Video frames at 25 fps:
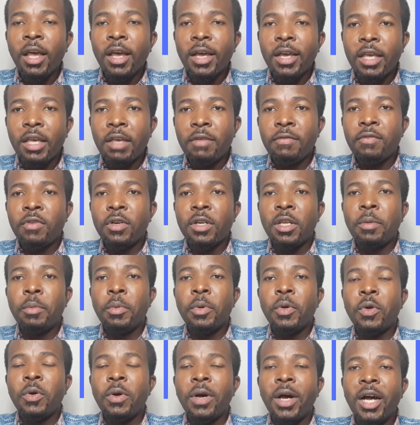che
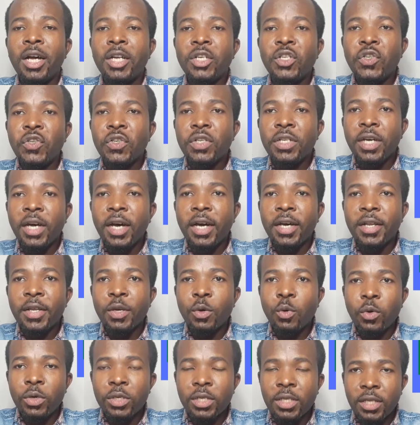vorrebbero aggirare
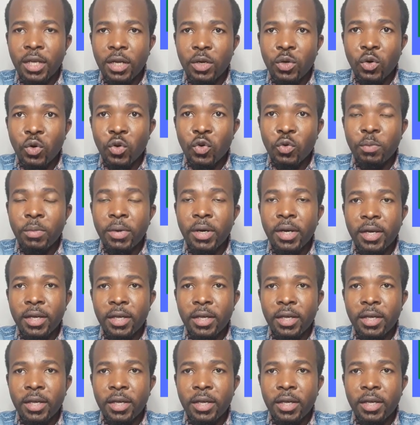questa norma